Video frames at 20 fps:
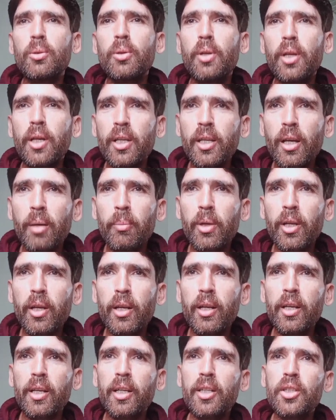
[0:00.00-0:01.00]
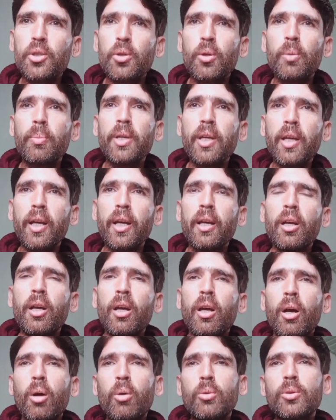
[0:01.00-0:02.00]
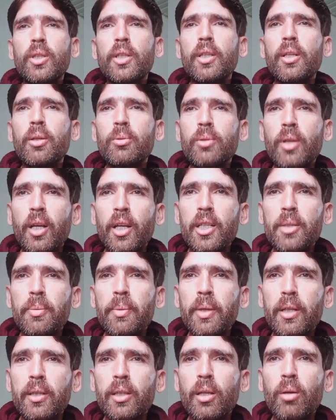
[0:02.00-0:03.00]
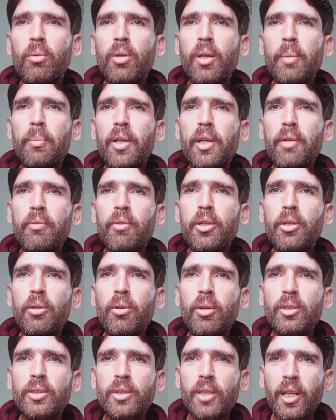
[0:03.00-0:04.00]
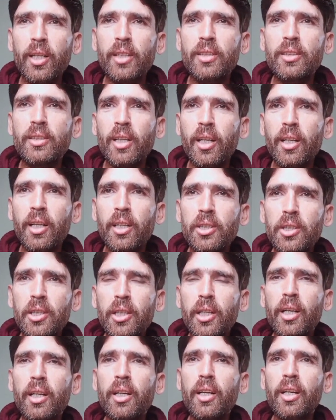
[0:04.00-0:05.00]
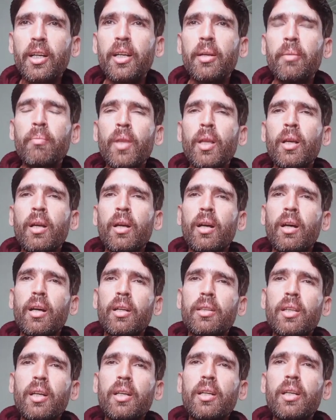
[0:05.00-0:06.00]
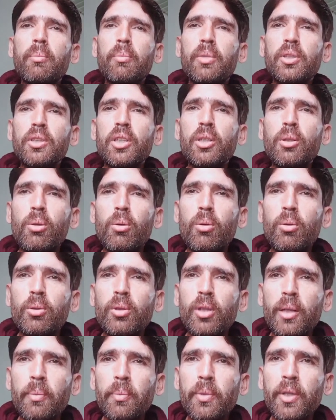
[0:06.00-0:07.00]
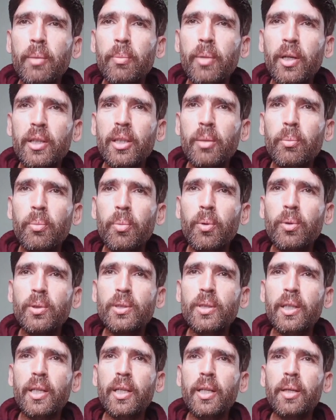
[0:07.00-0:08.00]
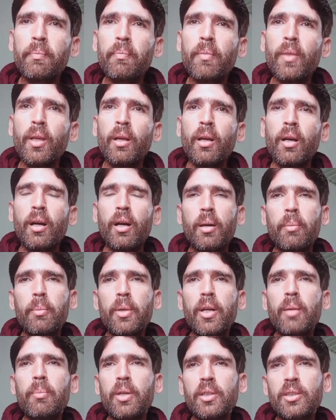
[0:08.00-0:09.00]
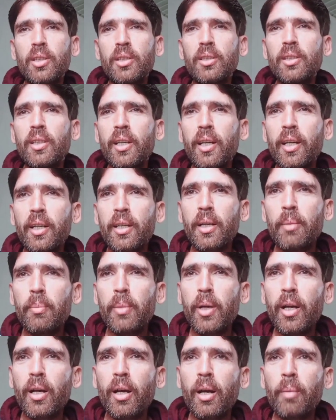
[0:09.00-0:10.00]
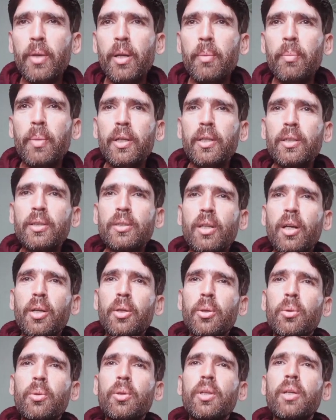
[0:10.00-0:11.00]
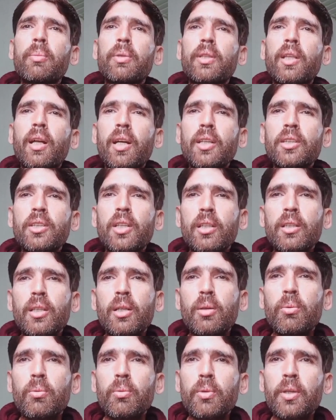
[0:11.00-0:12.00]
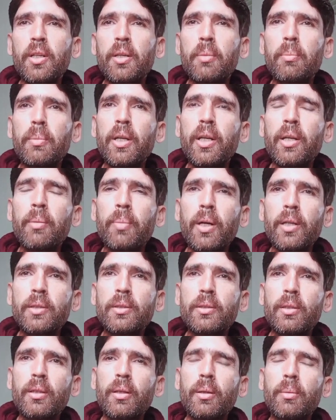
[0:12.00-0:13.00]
तो नहीं है मेरे लेकिन जो भी हैं उनसे ये गुजारिश भी करता हूं कि मेरी वीडियो को ज़्यादा से ज़्यादा शेयर करें ताकि मज़ीद लोगों तक भी ये बातें पहुँच सकें मेरा मकसद ये है कि मैं अपने पाकिस्तानियों को ये बताना चाहता हूँ कि मेरे पास